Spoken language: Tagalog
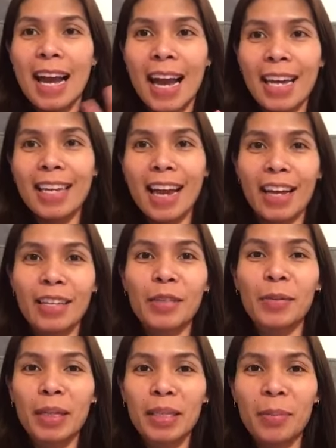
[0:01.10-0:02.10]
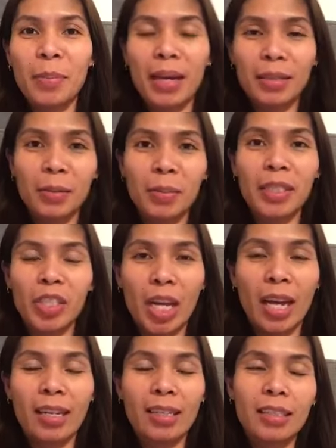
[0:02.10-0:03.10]
Hi guys! Welcome back to my
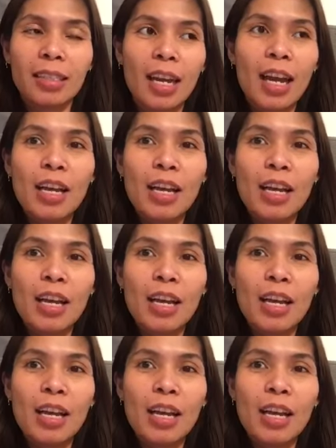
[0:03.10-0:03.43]
channel.